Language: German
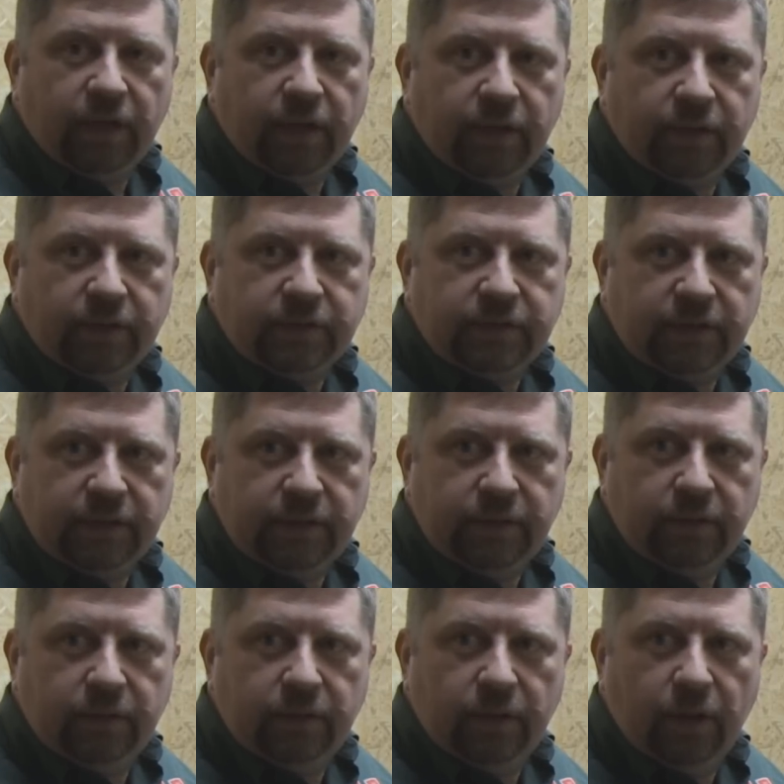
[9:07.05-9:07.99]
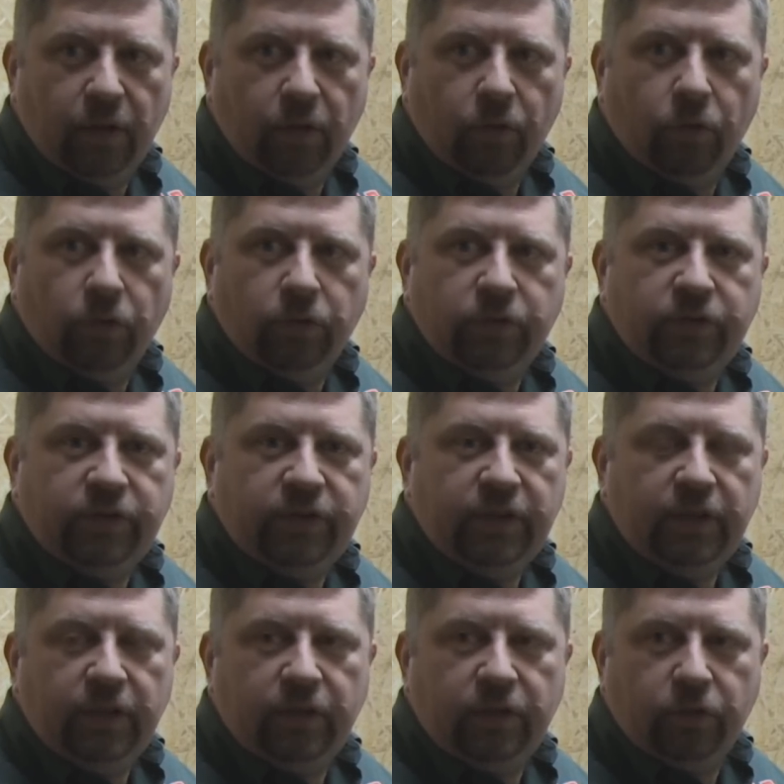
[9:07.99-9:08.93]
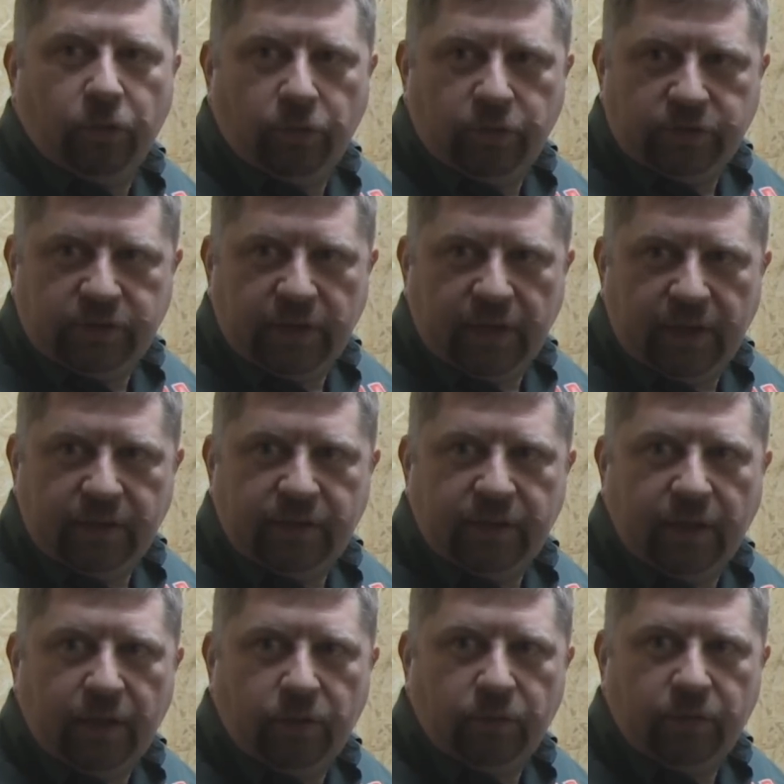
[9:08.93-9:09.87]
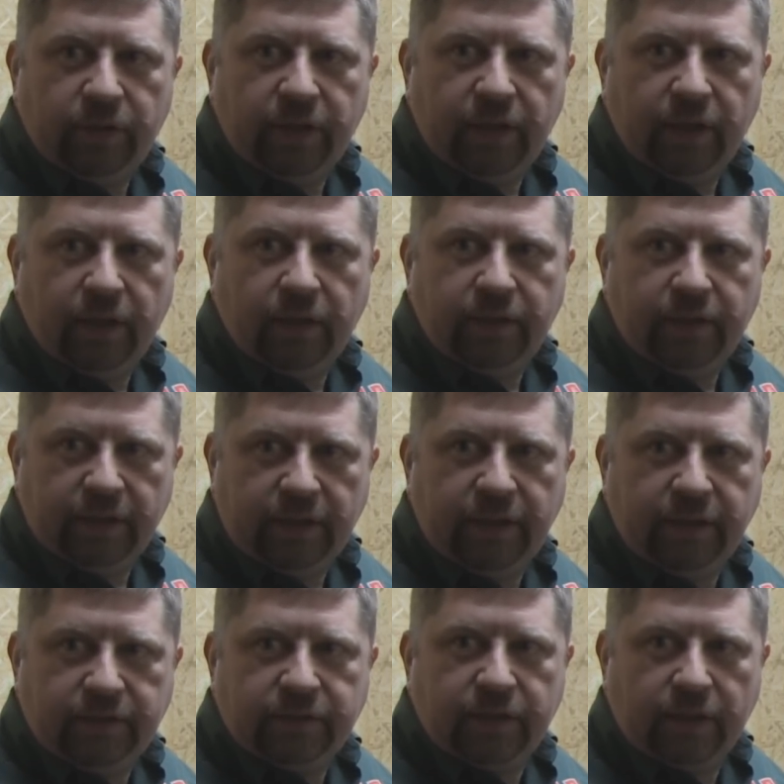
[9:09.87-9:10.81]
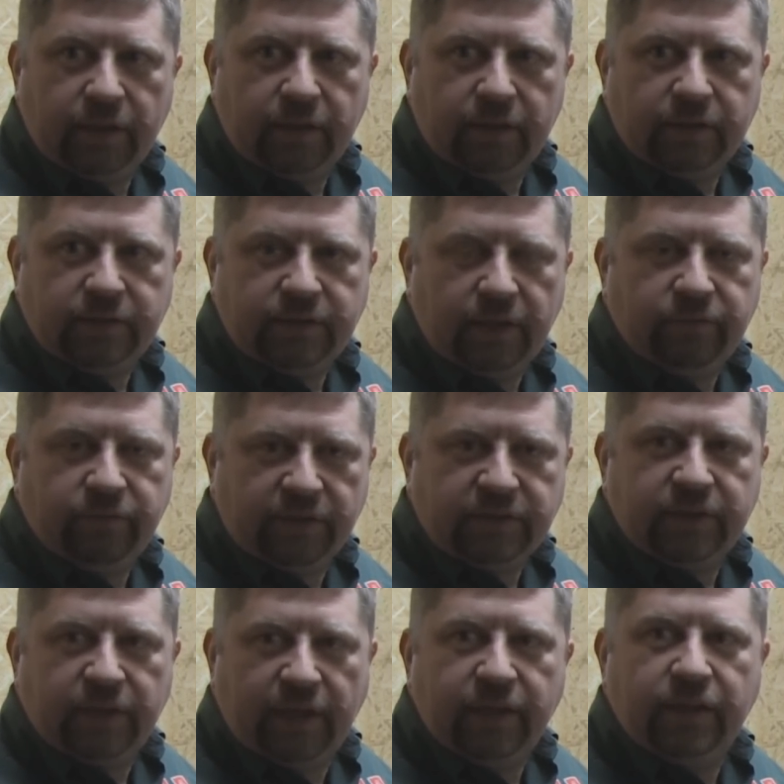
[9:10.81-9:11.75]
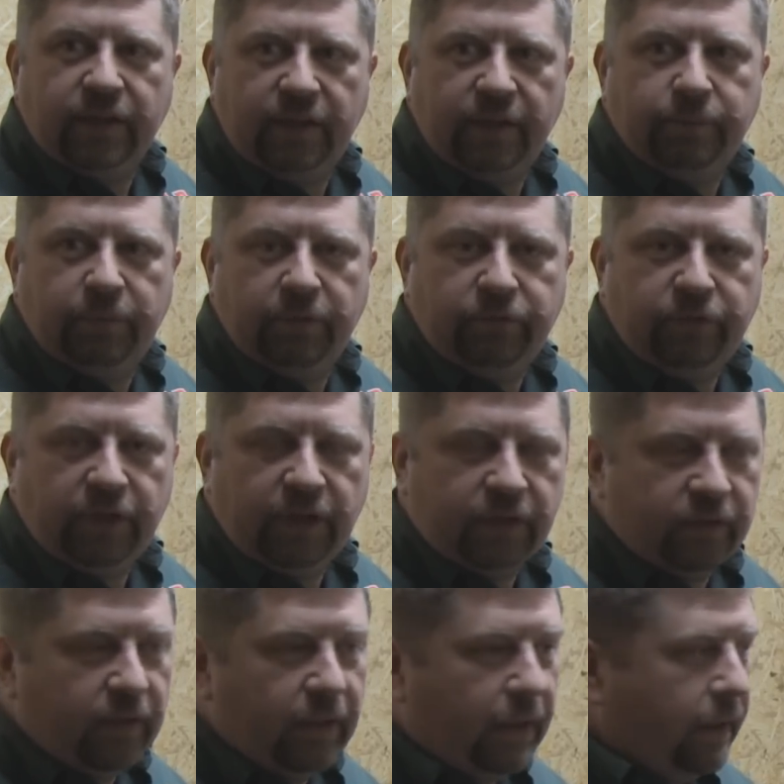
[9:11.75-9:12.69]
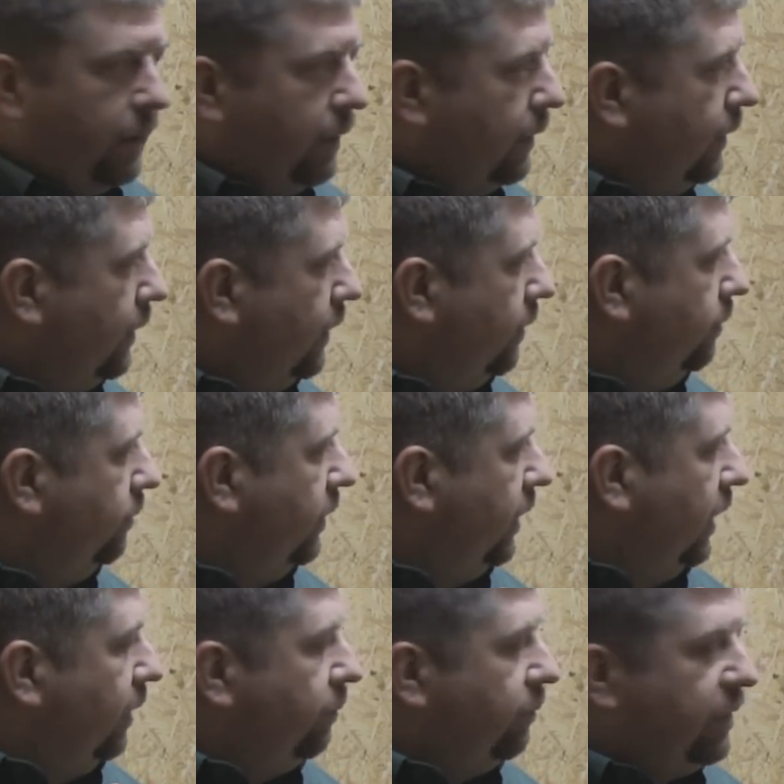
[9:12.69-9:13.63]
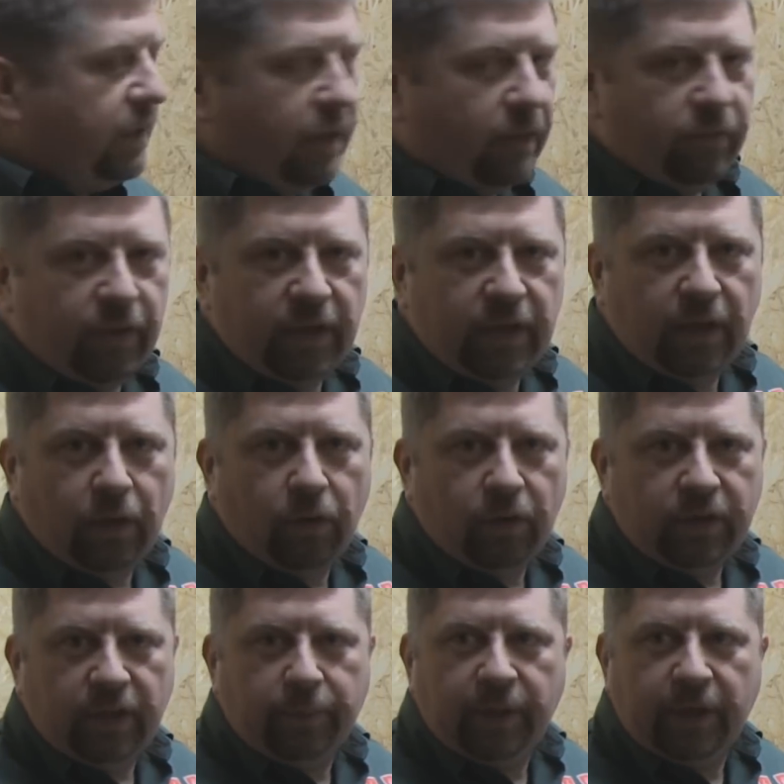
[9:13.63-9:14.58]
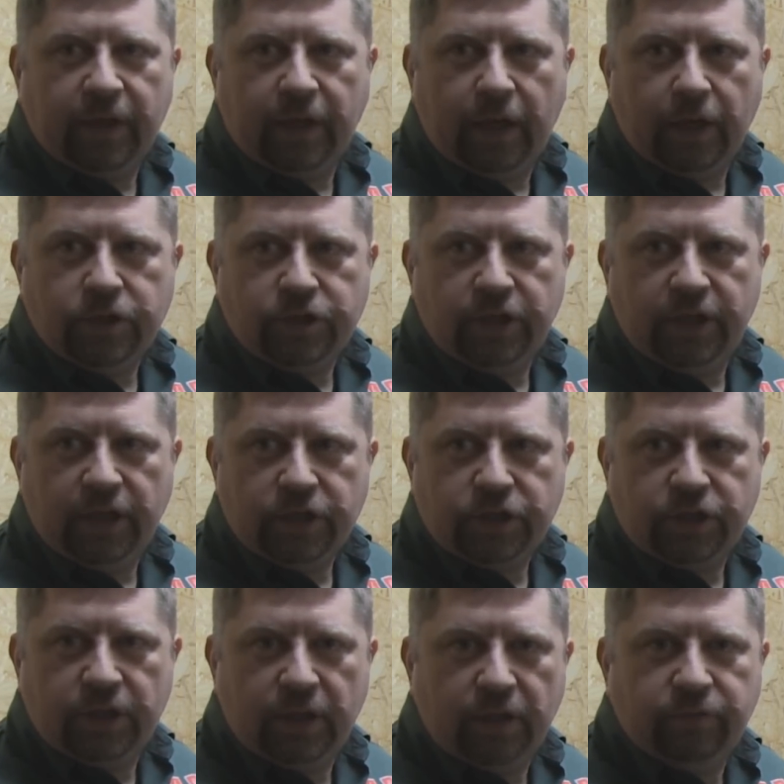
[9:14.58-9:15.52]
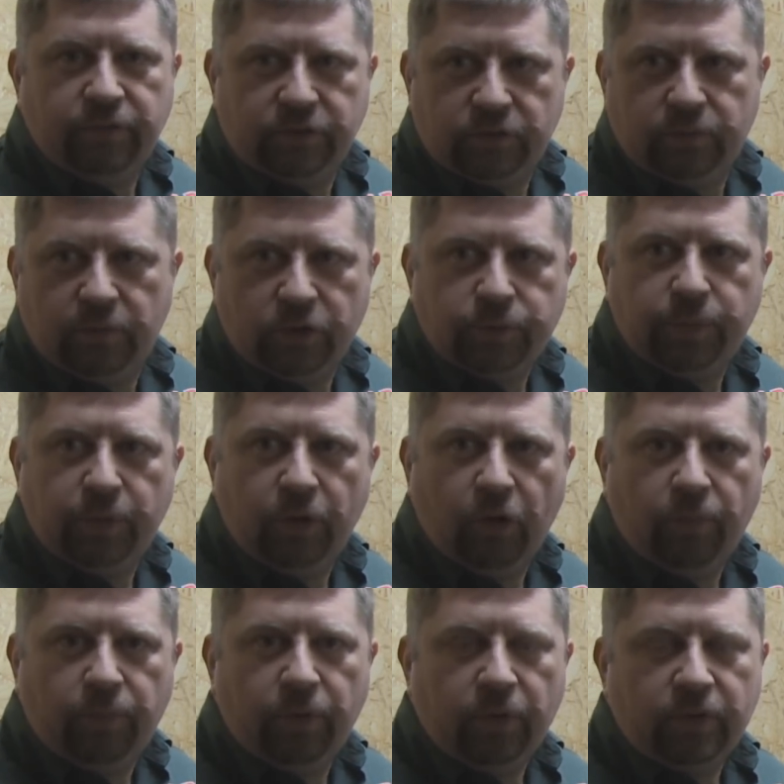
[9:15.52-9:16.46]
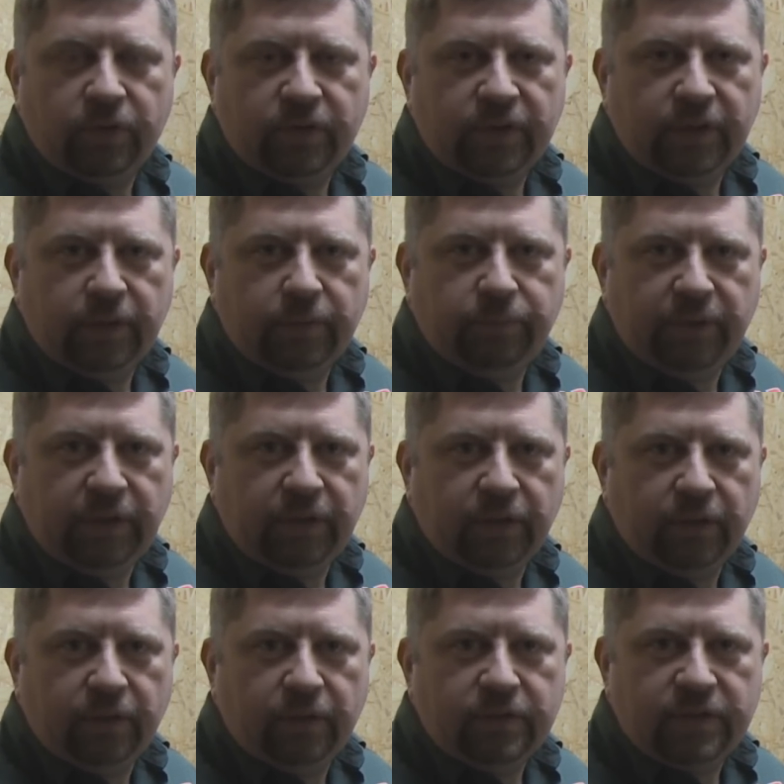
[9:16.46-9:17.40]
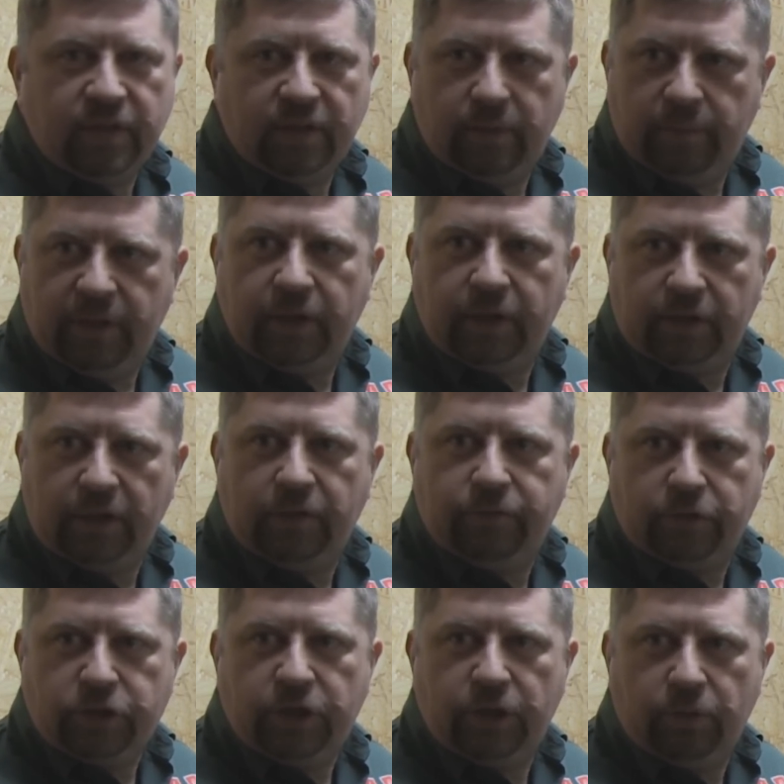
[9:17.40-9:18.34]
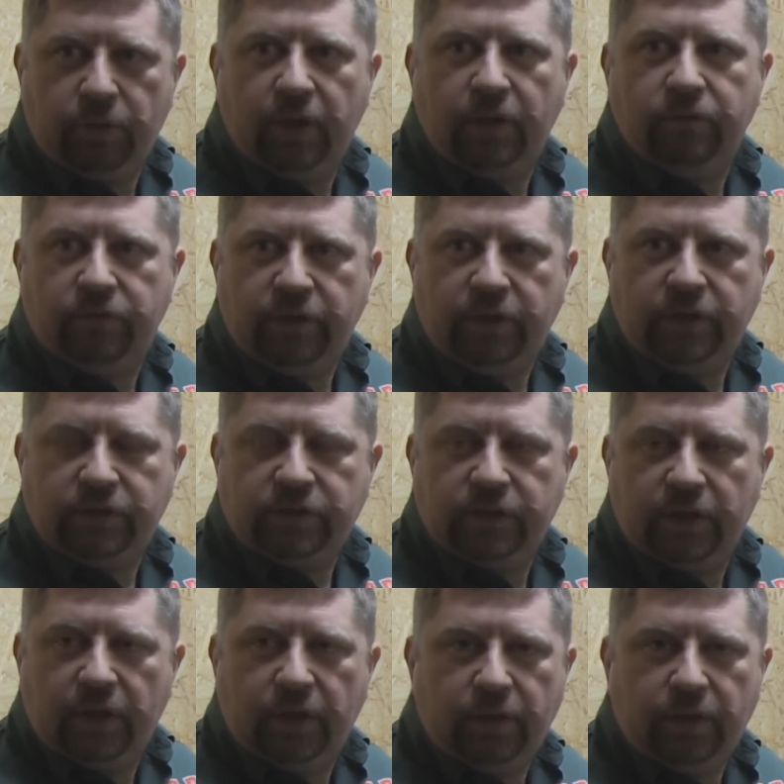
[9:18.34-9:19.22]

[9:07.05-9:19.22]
kann anders sein und die Größeneinteilung der, der Klicks kann anders sein, was ein Klick bewirkt. Ähm, mittlerweile auch die amerikanischen Hersteller, wie zum Beispiel Leupold, äh, bieten Zentimeter-Klickverstellung an, wie, äh,